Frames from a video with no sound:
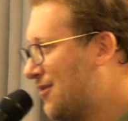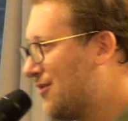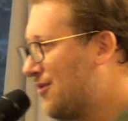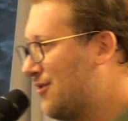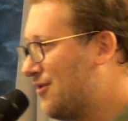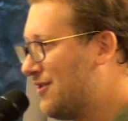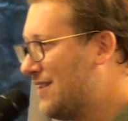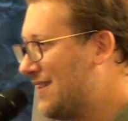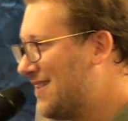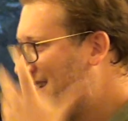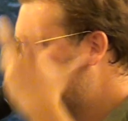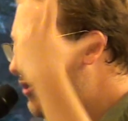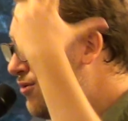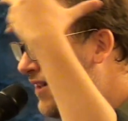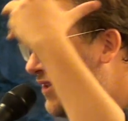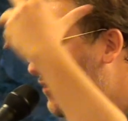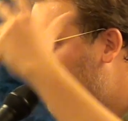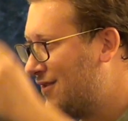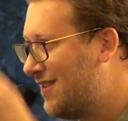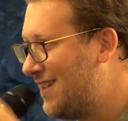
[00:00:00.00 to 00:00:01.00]
euh, des
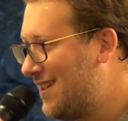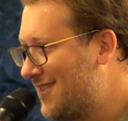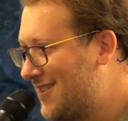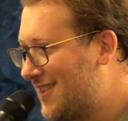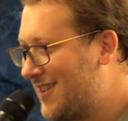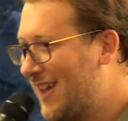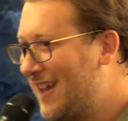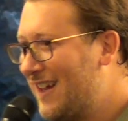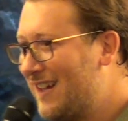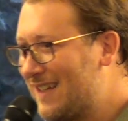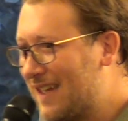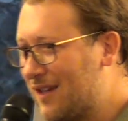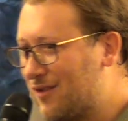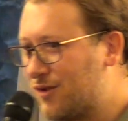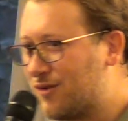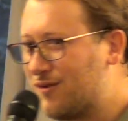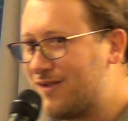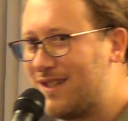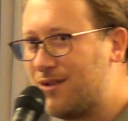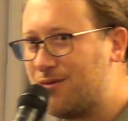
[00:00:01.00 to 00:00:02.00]
situationnistes, quelque
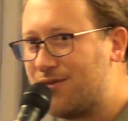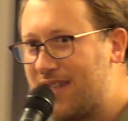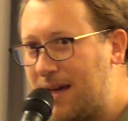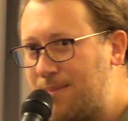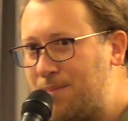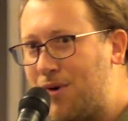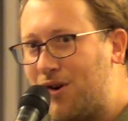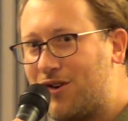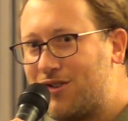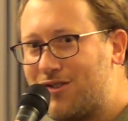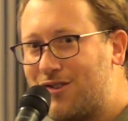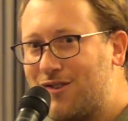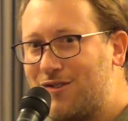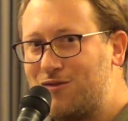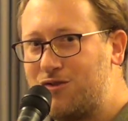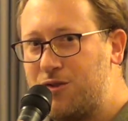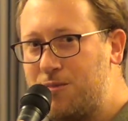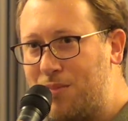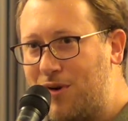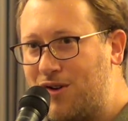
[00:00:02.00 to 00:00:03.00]
chose qui nous apporte
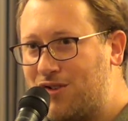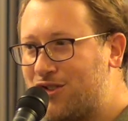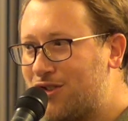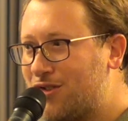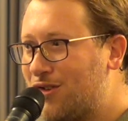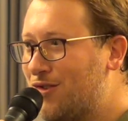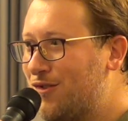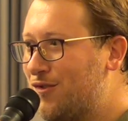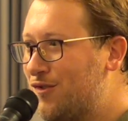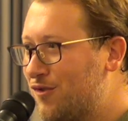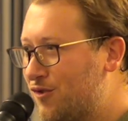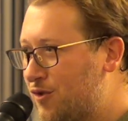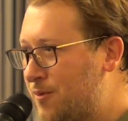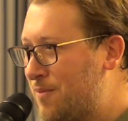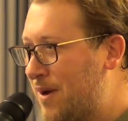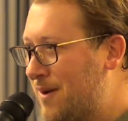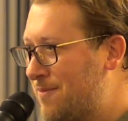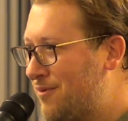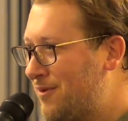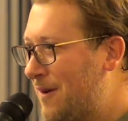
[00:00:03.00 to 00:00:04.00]
du punch, du pep.